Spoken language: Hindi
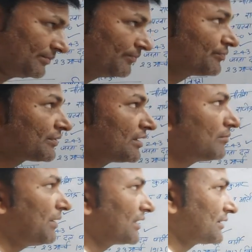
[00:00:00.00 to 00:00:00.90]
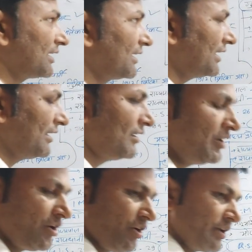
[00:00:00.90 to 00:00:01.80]
हैं बात करेंगे
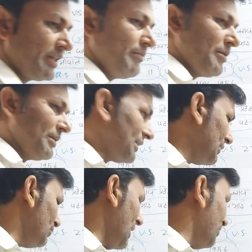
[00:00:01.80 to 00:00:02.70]
और ये मैं बता दूं